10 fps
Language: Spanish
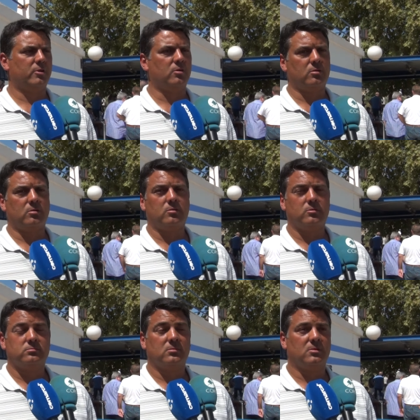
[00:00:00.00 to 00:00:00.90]

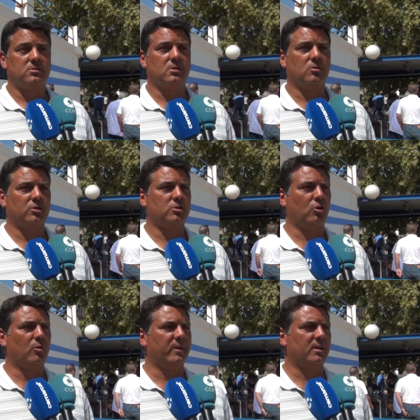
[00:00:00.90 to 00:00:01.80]
Pero eh, es lo que te
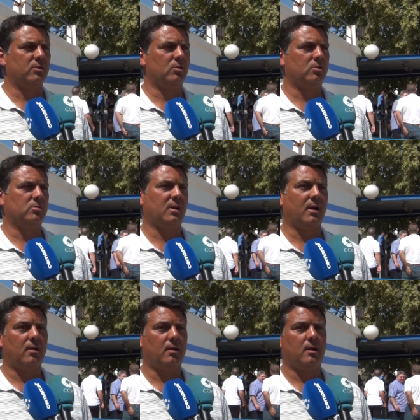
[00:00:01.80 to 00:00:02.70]
estoy comentando,
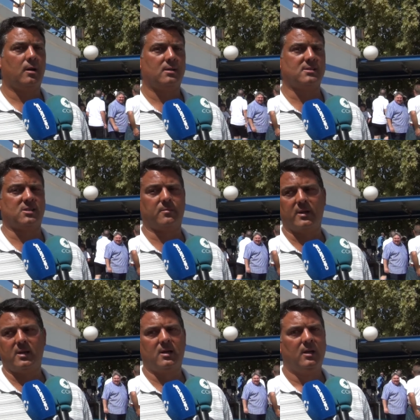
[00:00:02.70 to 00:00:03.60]
llega esta
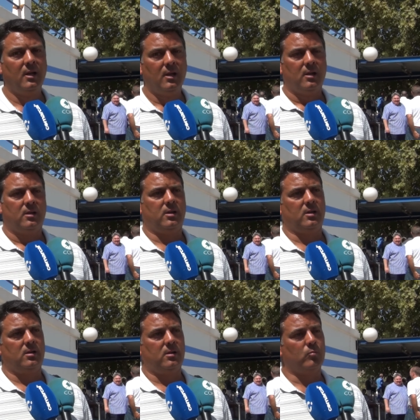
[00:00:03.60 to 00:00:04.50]
semana y,
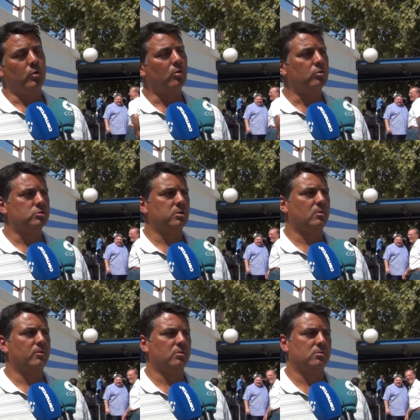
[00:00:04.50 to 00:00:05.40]
es muy injusto,
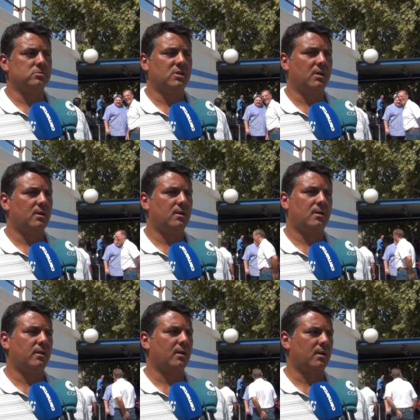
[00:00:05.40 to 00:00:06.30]
pues bueno,
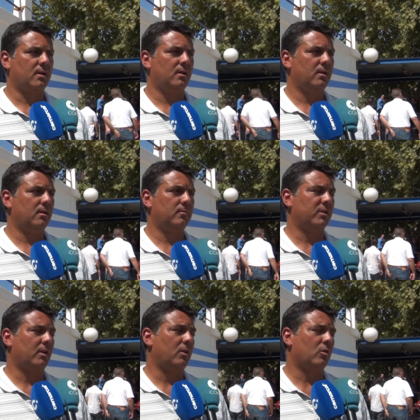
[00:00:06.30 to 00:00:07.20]
sería dejar de eh,
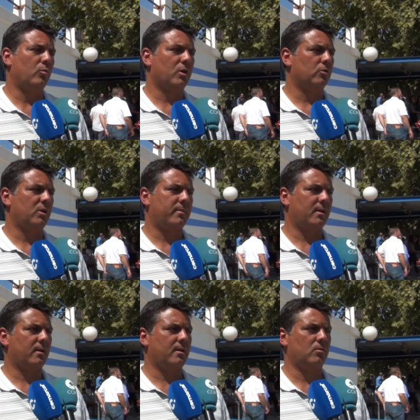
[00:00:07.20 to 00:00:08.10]
meter la convocatoria
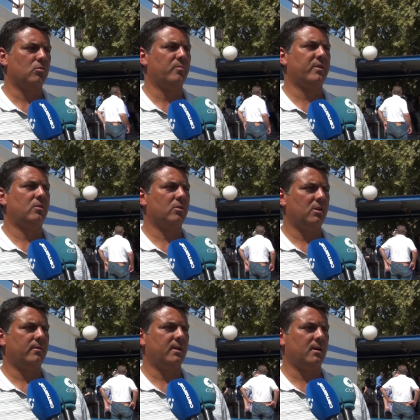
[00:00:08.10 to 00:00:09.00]
para dejar a un compañero que
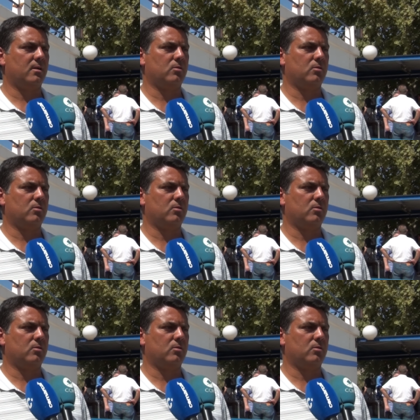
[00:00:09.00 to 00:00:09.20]
lleva ya